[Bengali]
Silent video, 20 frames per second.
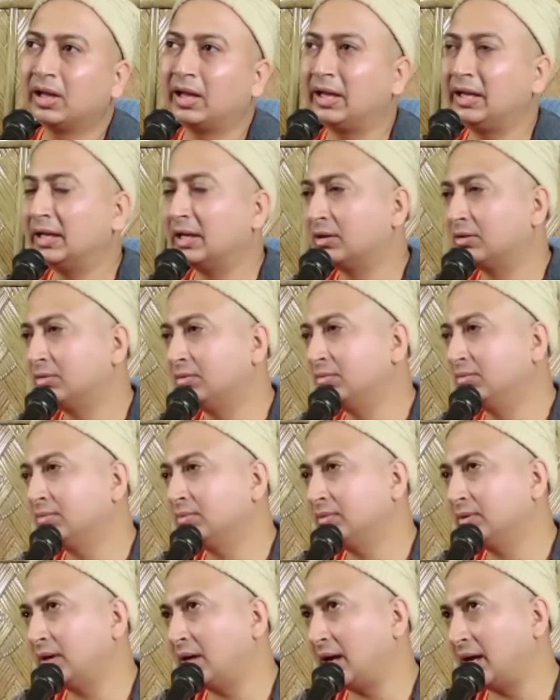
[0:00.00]
এই রকম
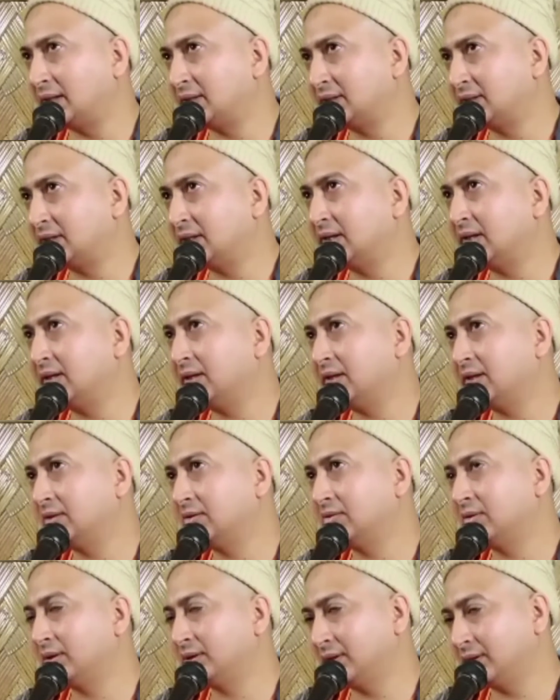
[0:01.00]
আজকে
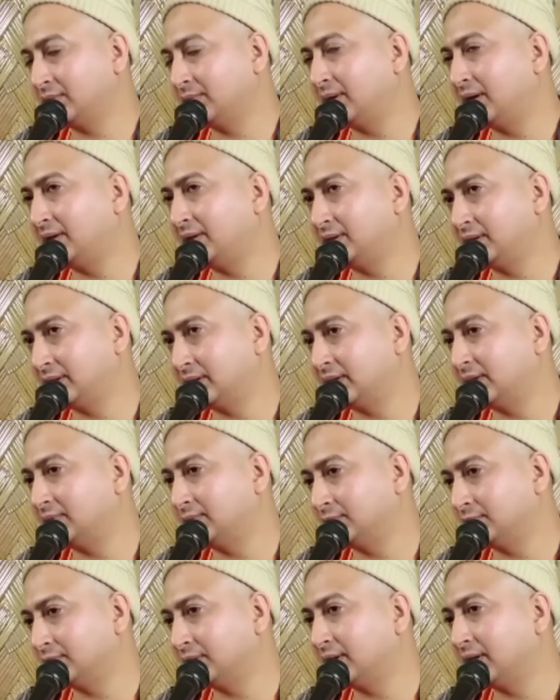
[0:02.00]
দু হাজার বাইশে এখানে
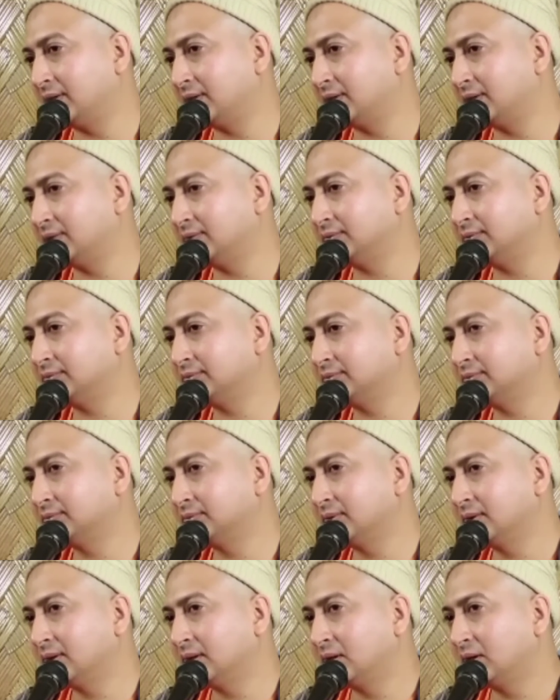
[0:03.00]
বসে আছেন
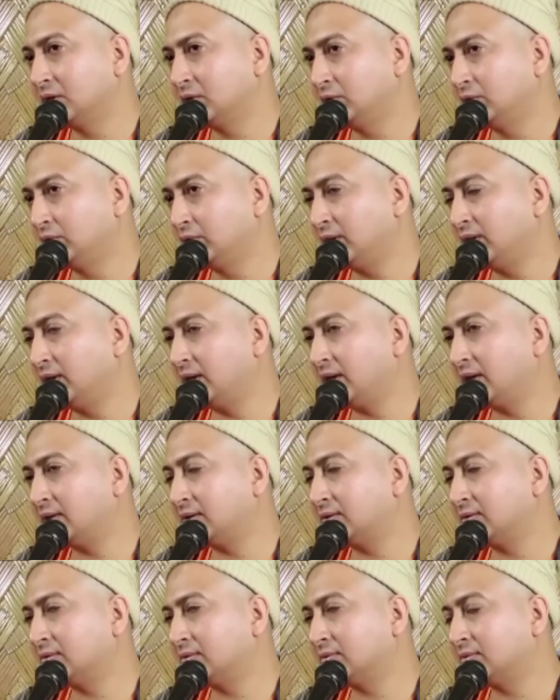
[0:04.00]
দু হাজার
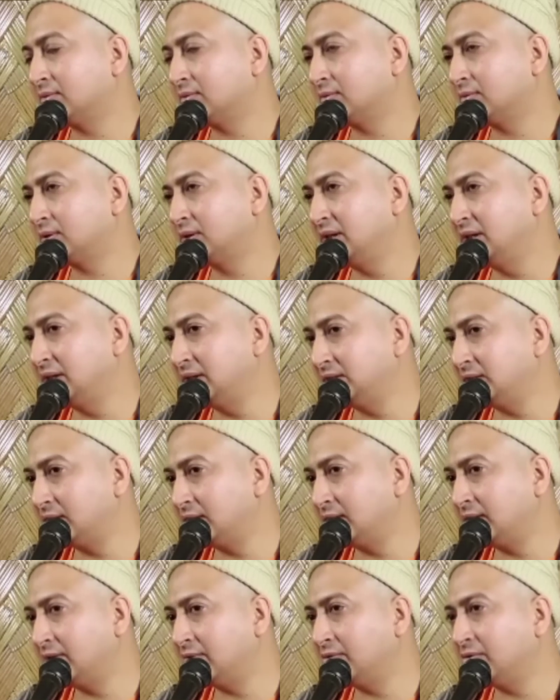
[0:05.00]
তিরিশে
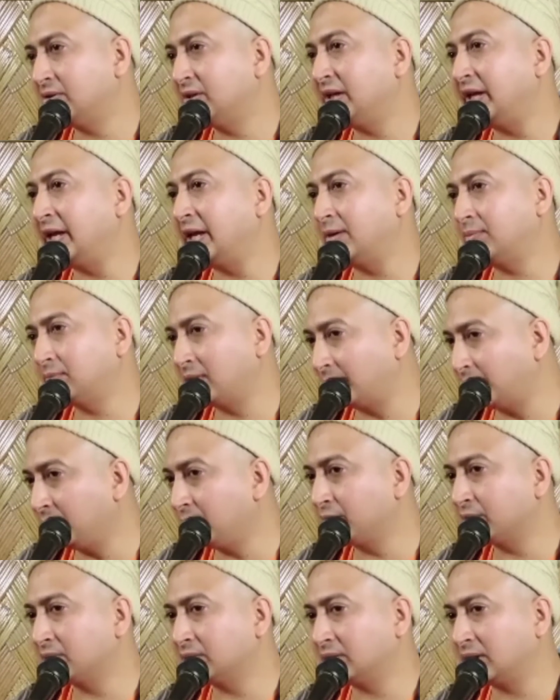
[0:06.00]
গিয়েও যদি এরমভাবেই
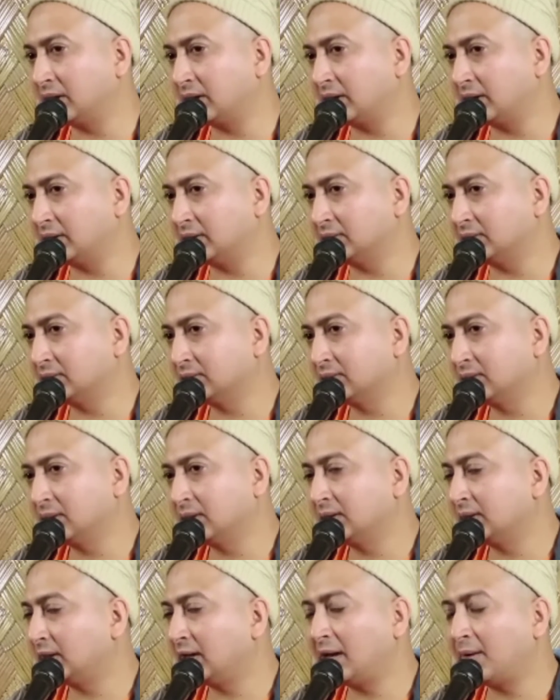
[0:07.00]
বসে থাকেন
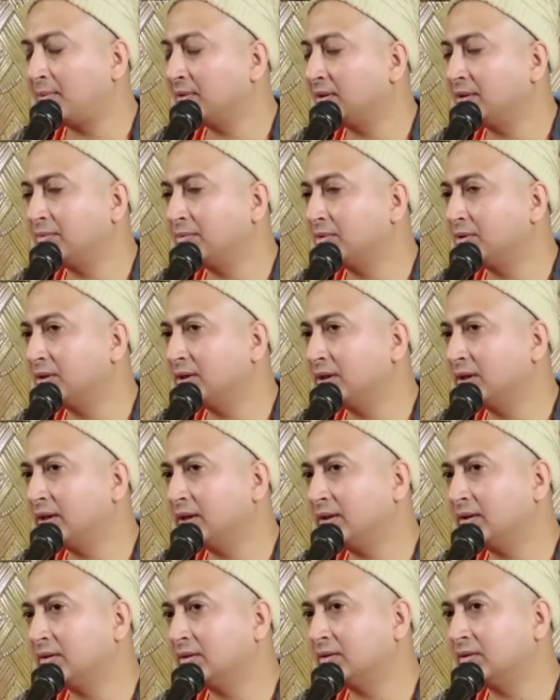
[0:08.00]
তাহলে আমাদের মধ্যে
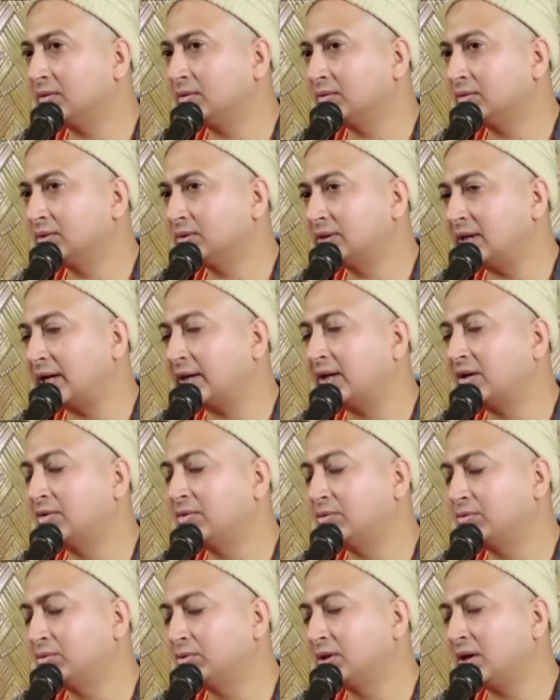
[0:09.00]
যাকে
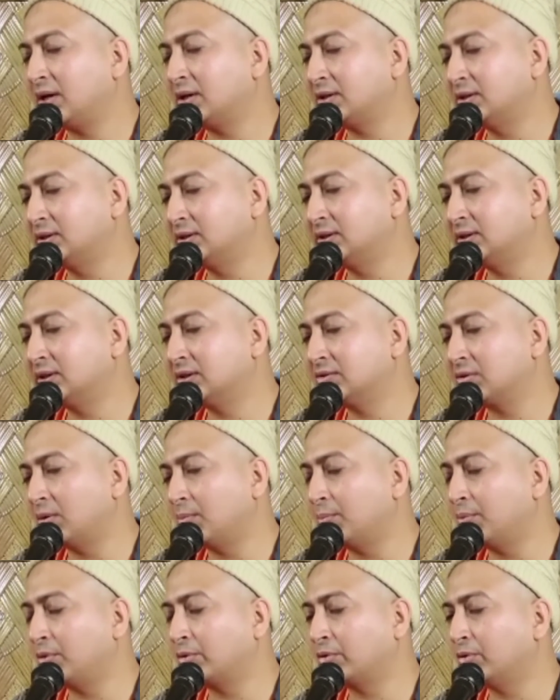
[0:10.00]
গুরু তার শিষ্যের
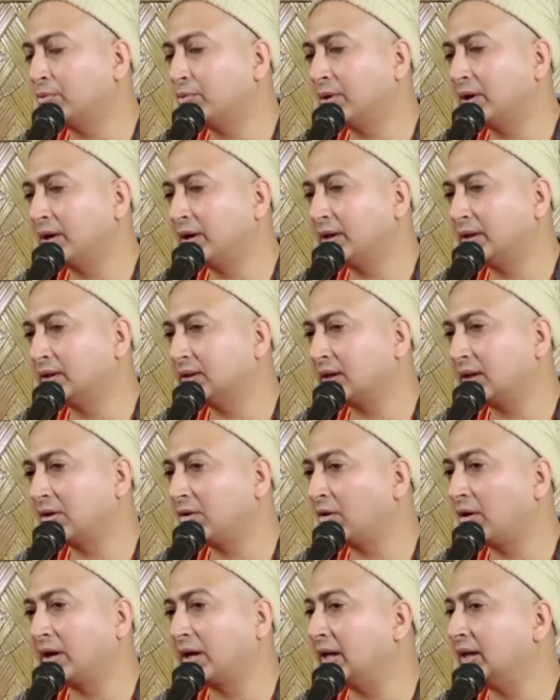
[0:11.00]
সম্পর্ক বলে তা
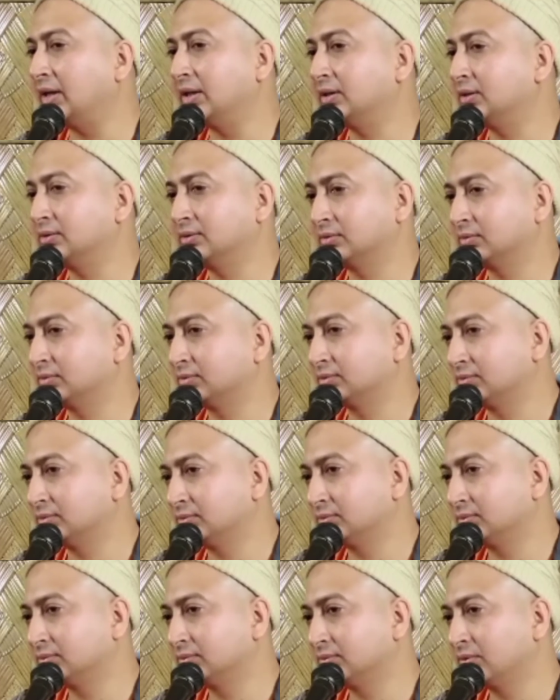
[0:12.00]
ঘটেনি
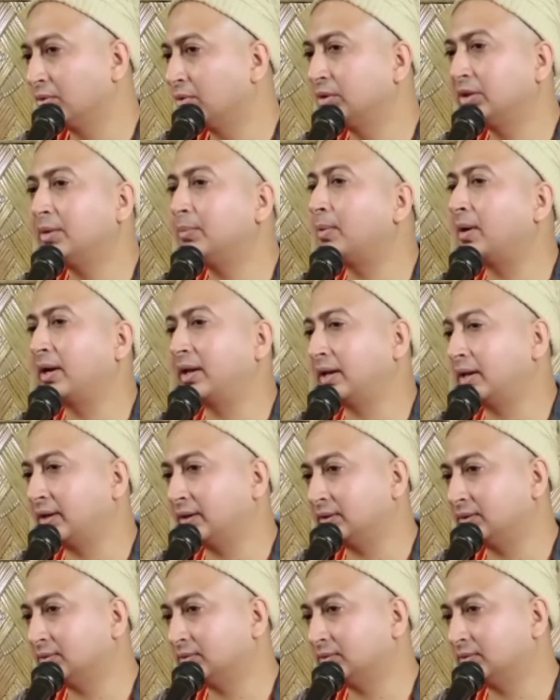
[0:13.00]
হতে পারে না